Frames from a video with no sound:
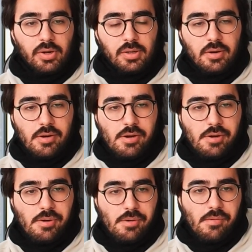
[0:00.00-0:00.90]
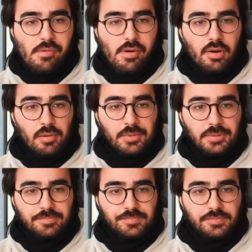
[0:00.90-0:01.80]
Ee,
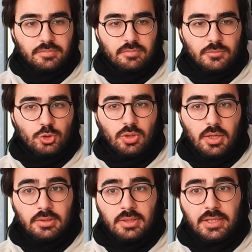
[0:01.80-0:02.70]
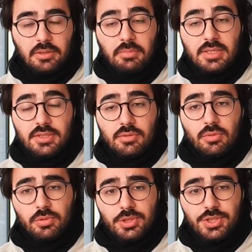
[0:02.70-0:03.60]
ama şu anda Elon Musk'ın
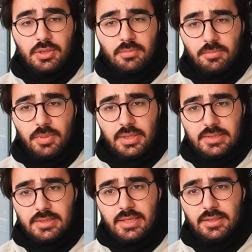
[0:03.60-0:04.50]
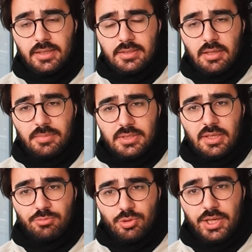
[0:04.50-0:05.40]
olduğu için parasını kendi kazanması
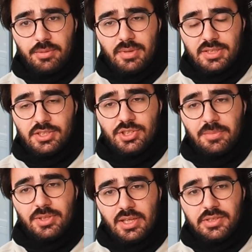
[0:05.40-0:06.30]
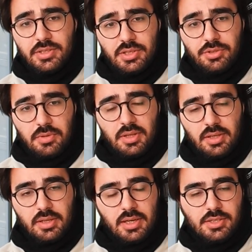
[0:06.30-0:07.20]
lazım. Çünkü Elon Musk'ın cebinden çıkacak şu ana
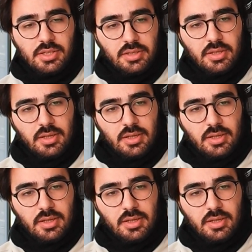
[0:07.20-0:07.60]
kadar her şeyi.